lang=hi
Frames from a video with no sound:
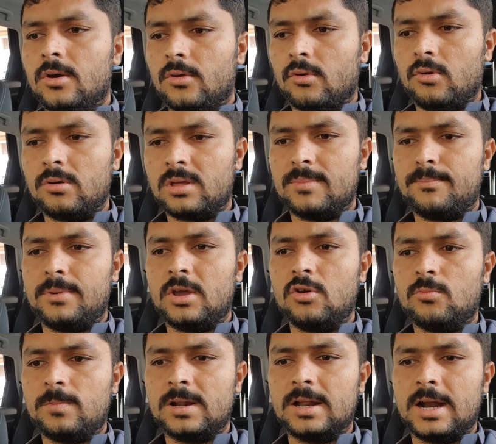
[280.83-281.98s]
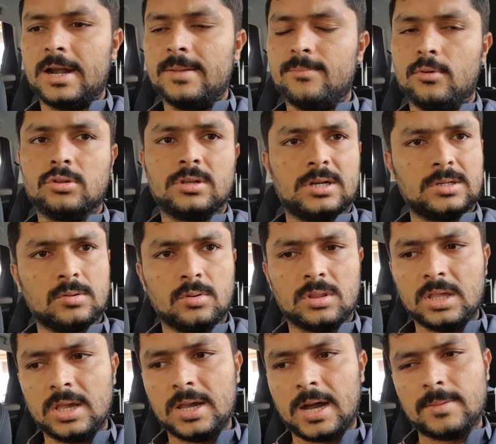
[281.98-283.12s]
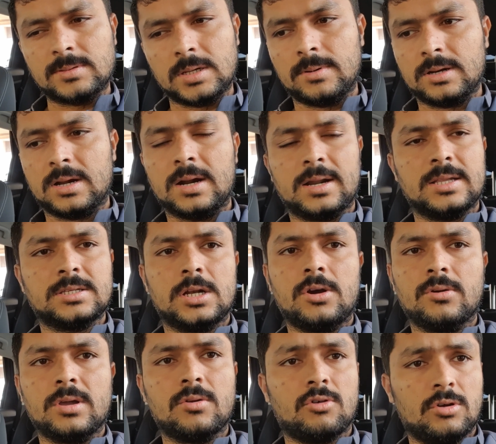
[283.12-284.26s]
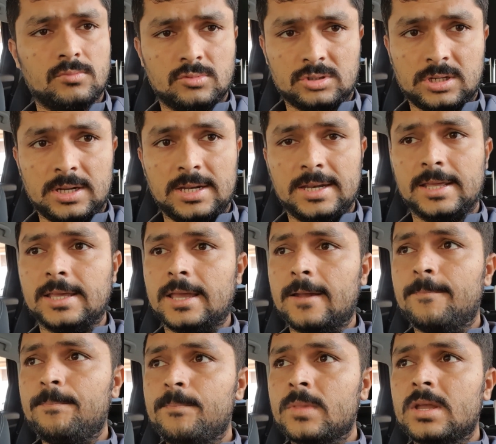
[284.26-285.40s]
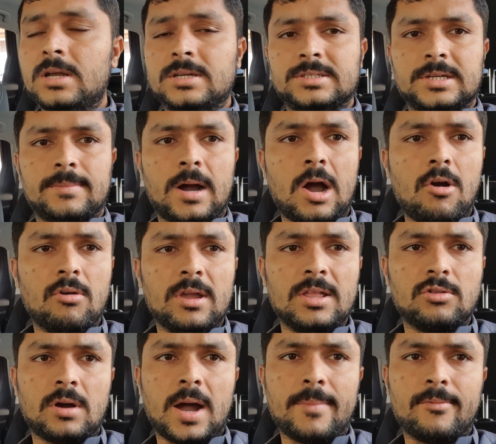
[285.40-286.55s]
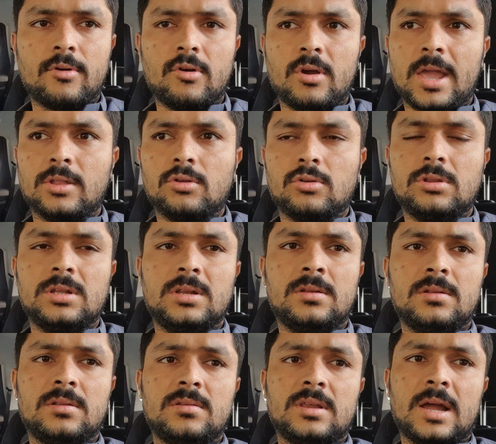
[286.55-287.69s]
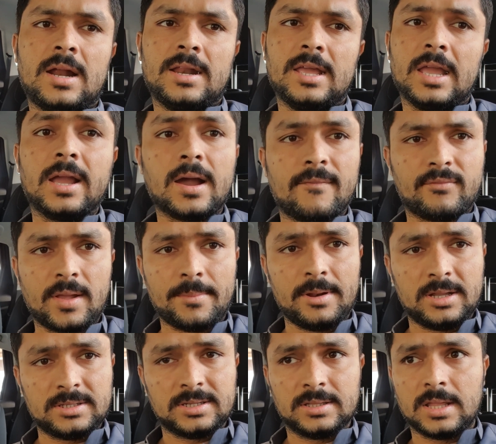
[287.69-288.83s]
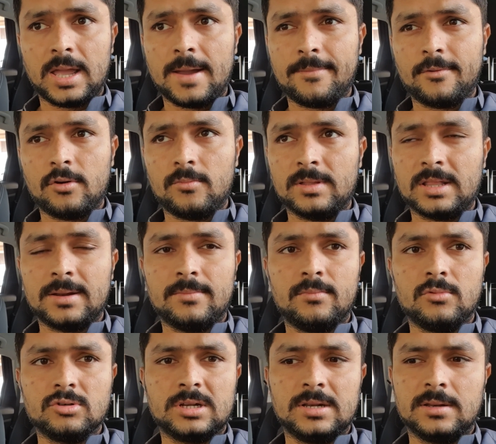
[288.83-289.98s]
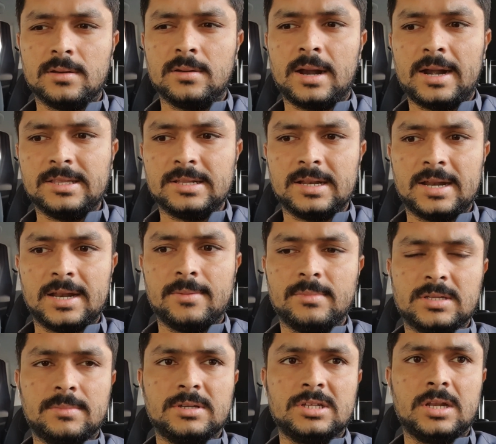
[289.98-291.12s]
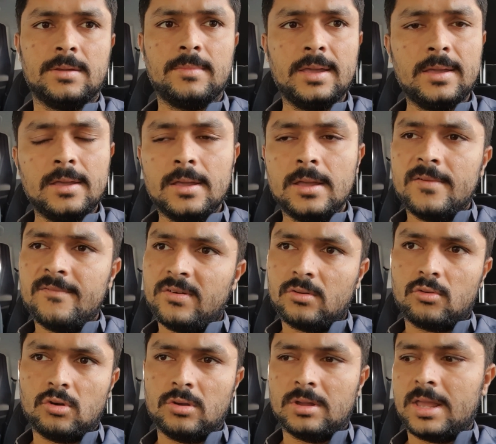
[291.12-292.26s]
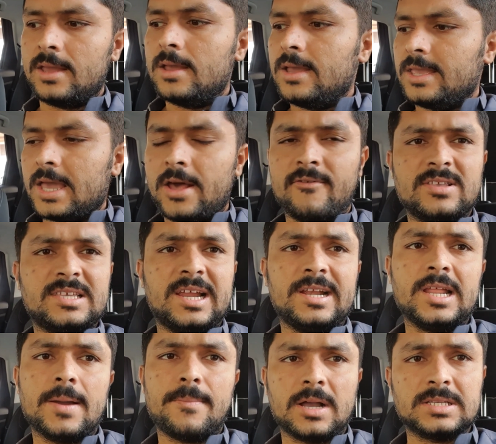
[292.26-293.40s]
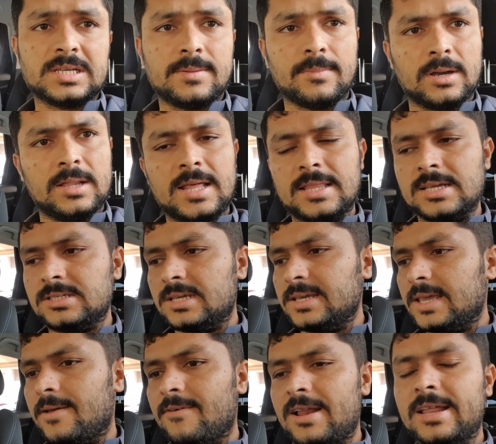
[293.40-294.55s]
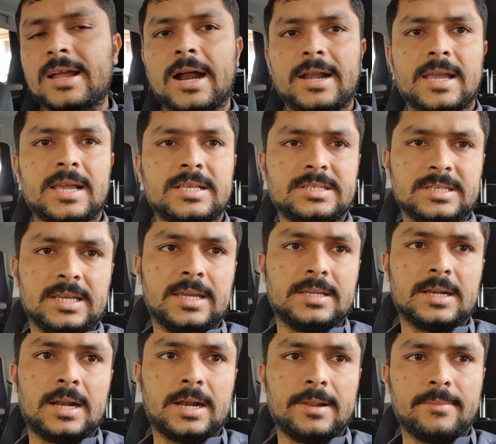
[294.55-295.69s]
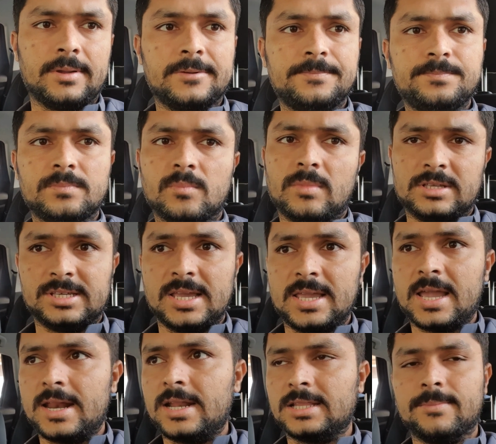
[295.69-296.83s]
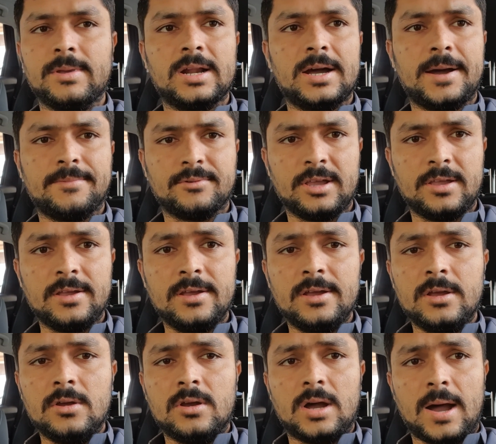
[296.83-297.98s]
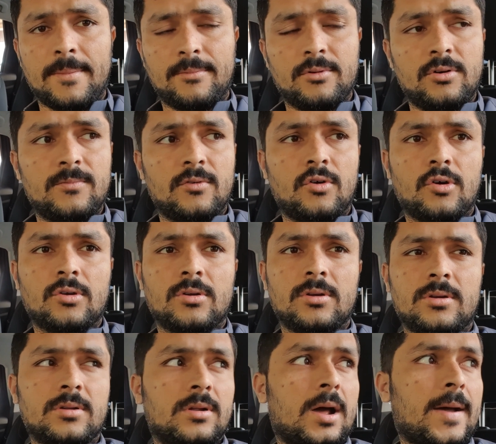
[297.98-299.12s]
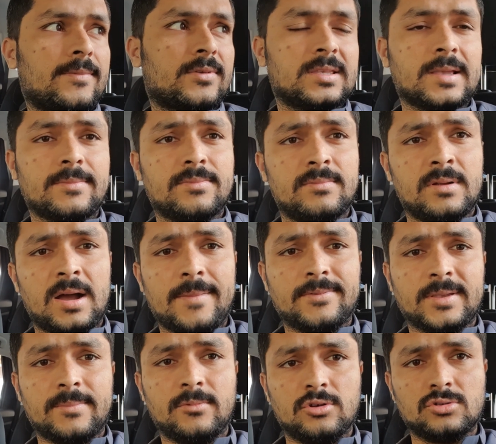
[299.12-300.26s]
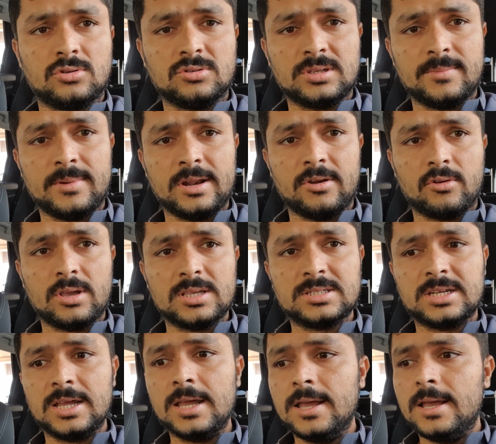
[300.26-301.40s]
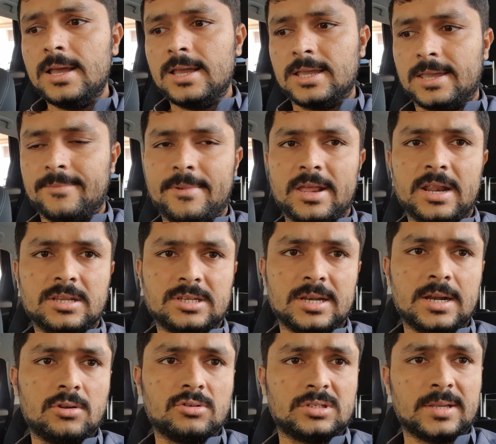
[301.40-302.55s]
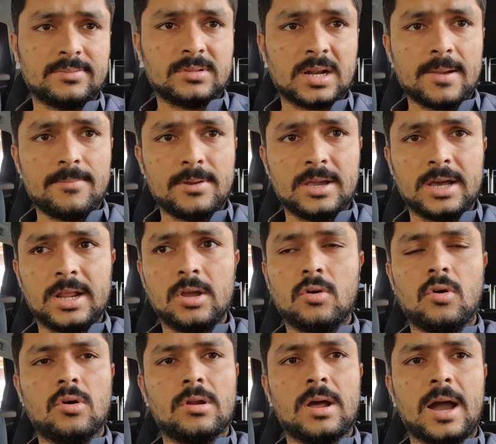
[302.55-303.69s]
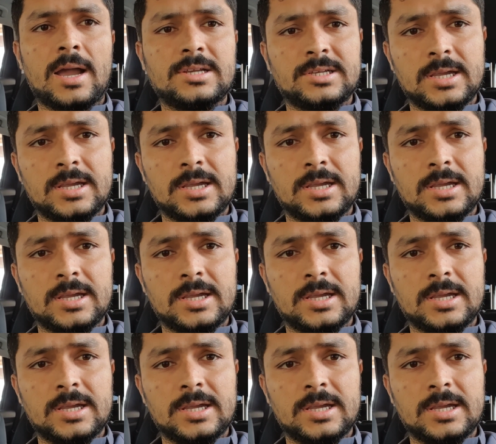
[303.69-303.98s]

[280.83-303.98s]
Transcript: रोड पे ऊपर गाड़ी बहुत रश होती है आप सब्र करके चलाओगे कोई मुश्किल ही नहीं है जब आओगे तो आपको एक दो दिन यानी एक हफ्ता भी लग सकता है आपको मतलब मुश्किल गाड़ी चलाने में समझने में फिर कोई है यार वैसे इंडिया पाकिस्तान बांग्लादेश से ये वाली गाड़ियाँ ईजी है चलाने में बस यही कहना था मेरा आपके आपको और आपसे सब आप सब दोस्तों से मेरी रिक्वेस्ट है कि मेरे चैनल को सब्सक्राइब भी करें और आगे